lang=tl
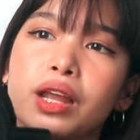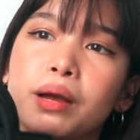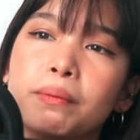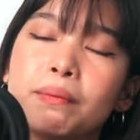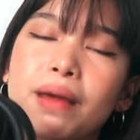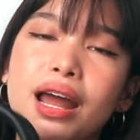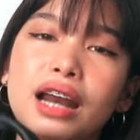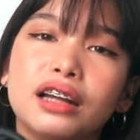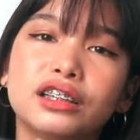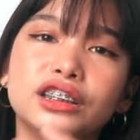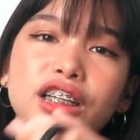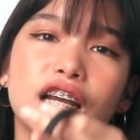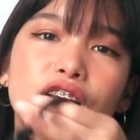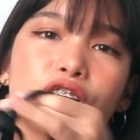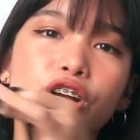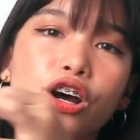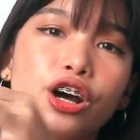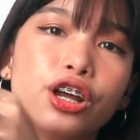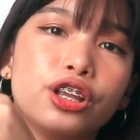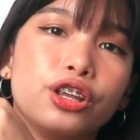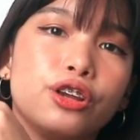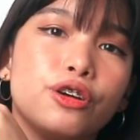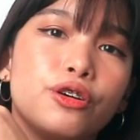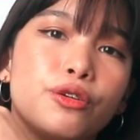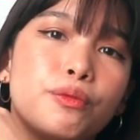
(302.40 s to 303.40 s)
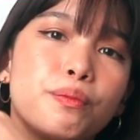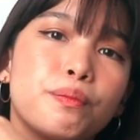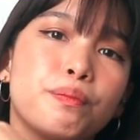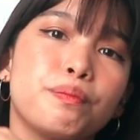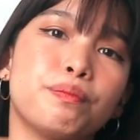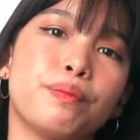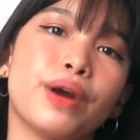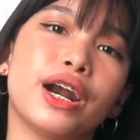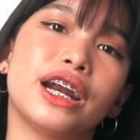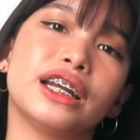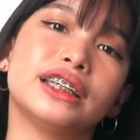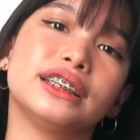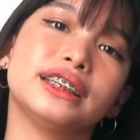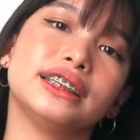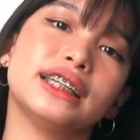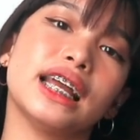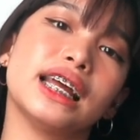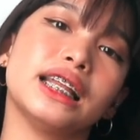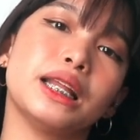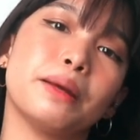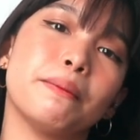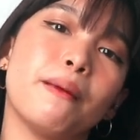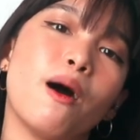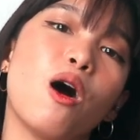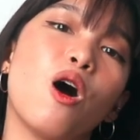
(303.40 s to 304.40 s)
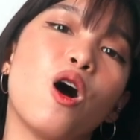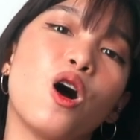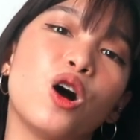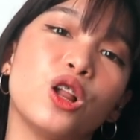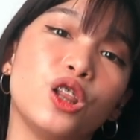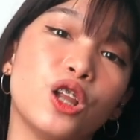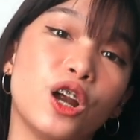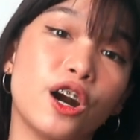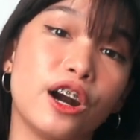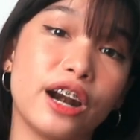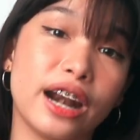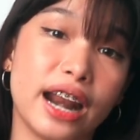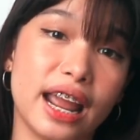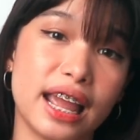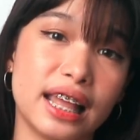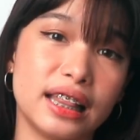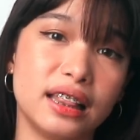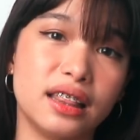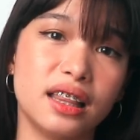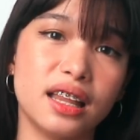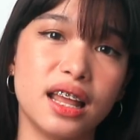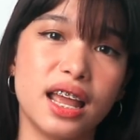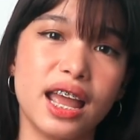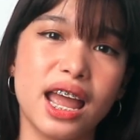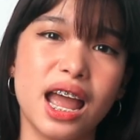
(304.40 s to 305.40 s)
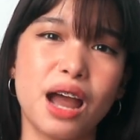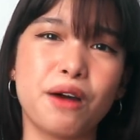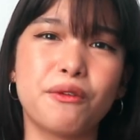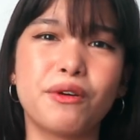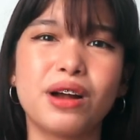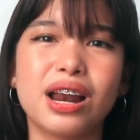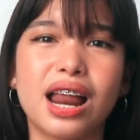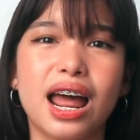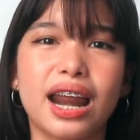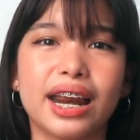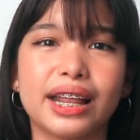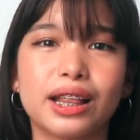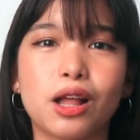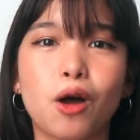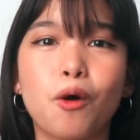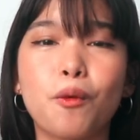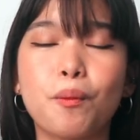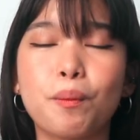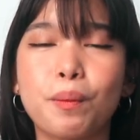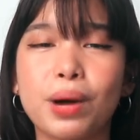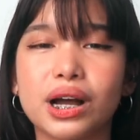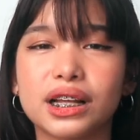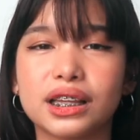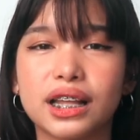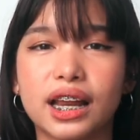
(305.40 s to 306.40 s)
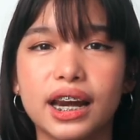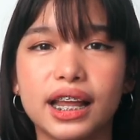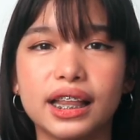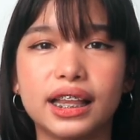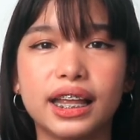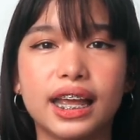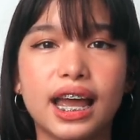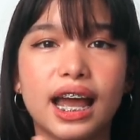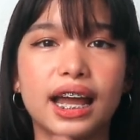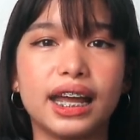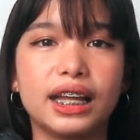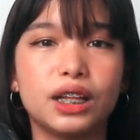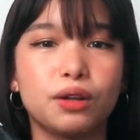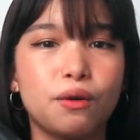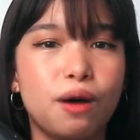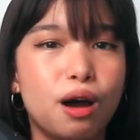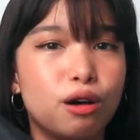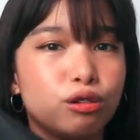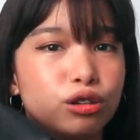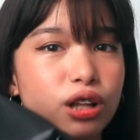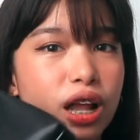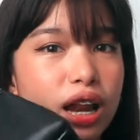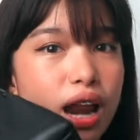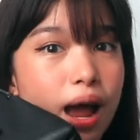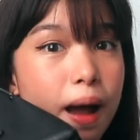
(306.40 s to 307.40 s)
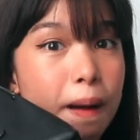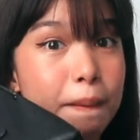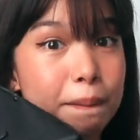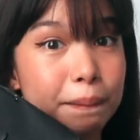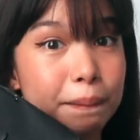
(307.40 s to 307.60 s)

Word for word: meron siya doon yung purse na, di ba, color red. Eh, wala din akong bag na red, kaya ginawa ko na lang